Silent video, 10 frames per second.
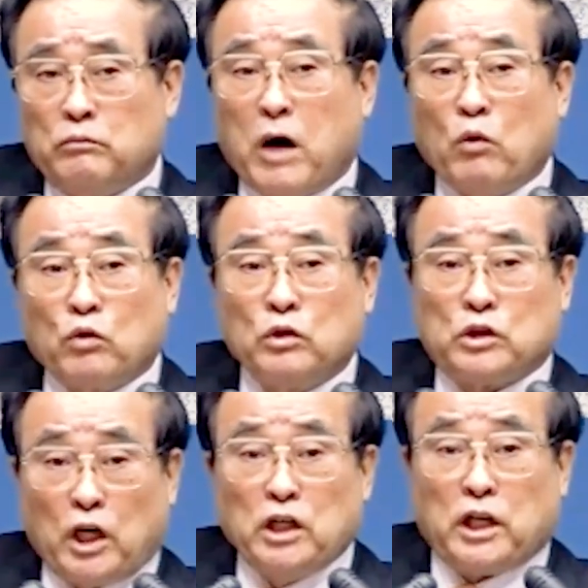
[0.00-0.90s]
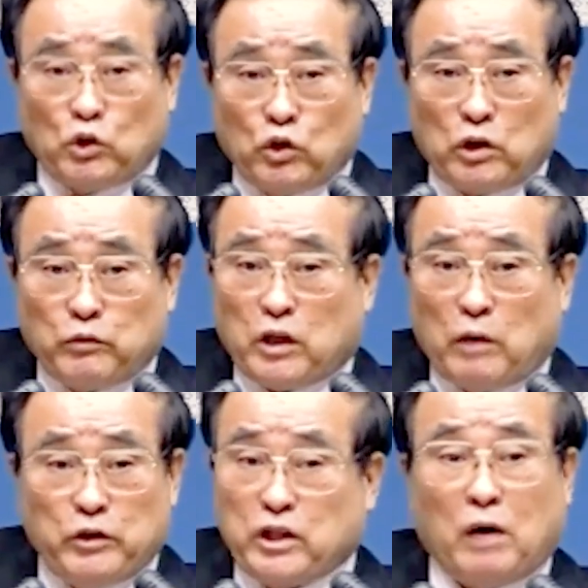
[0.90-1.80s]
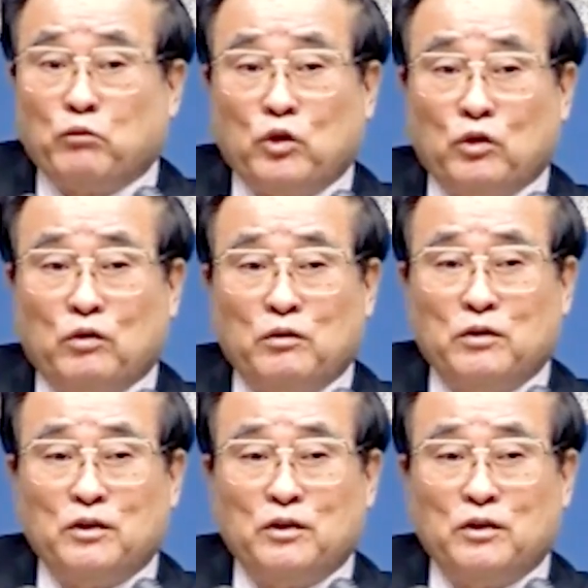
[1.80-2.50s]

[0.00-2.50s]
바울은 죄인 개수기 때문에 남의 죄가 안 보여.